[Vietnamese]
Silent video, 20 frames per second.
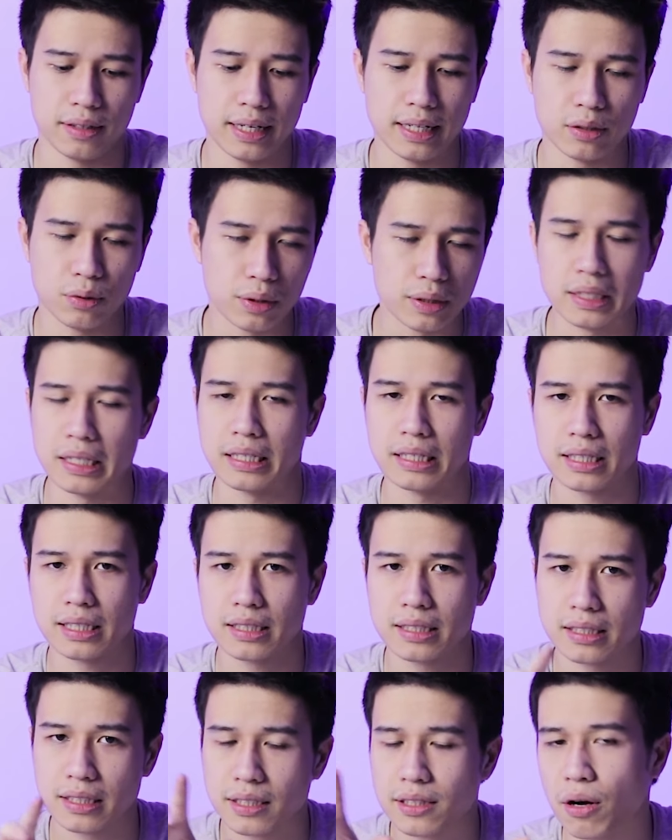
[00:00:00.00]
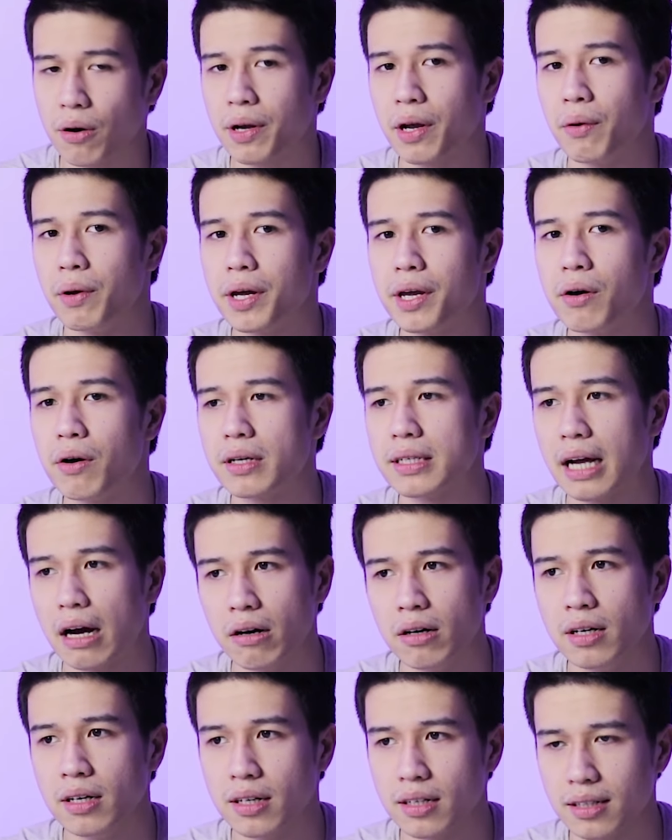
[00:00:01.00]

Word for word: để tùy chỉnh 6 kiểu EQ khác nhau